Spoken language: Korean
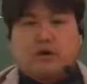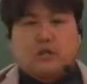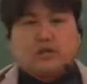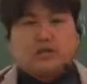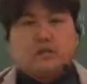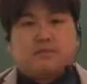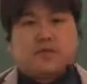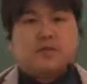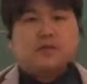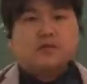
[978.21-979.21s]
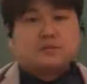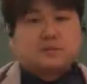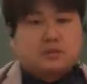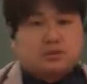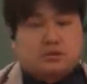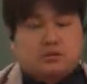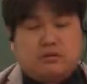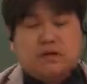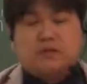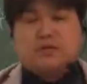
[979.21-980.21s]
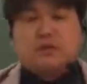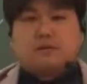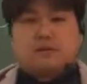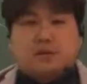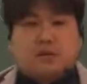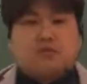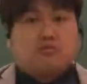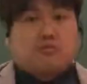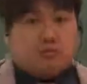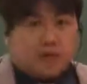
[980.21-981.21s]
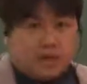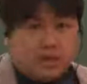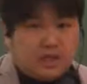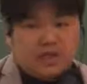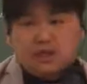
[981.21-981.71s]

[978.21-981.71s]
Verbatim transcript: something special, something great.